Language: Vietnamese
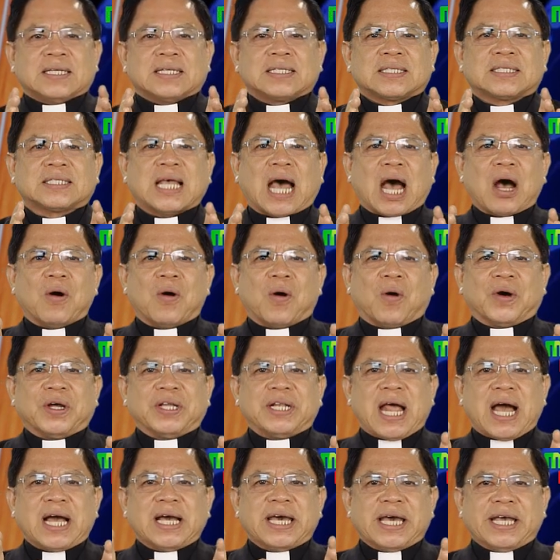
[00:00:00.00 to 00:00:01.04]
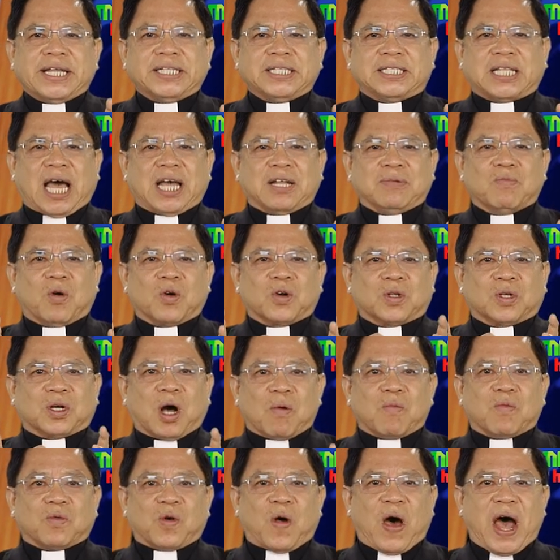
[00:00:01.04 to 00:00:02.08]
xã hội đang hình thành một
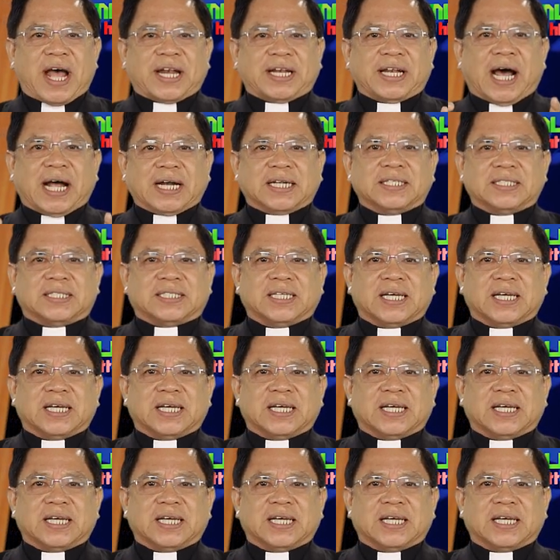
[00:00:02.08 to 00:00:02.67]
cộng đoàn ẩn